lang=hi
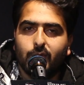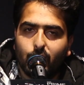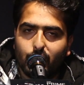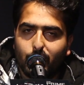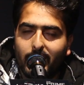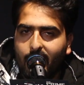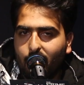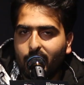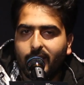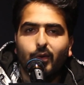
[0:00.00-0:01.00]
जो जो मेरे
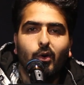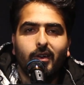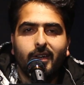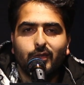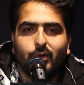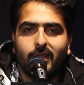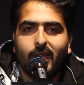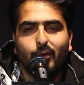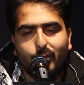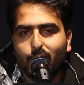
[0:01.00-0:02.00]
content को ऑलरेडी सुनते
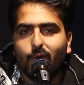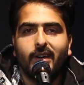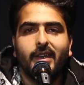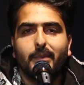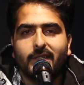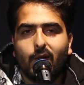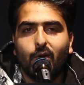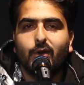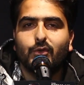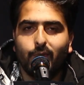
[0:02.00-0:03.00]
हैं उनको तो ऑलरेडी पता
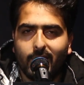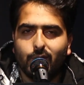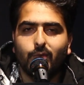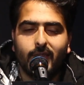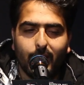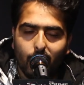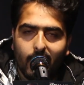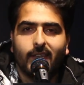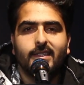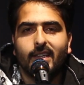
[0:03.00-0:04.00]
होगा और जो नहीं सुनते हैं वो
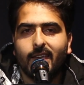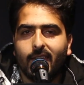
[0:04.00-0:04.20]
आगे चल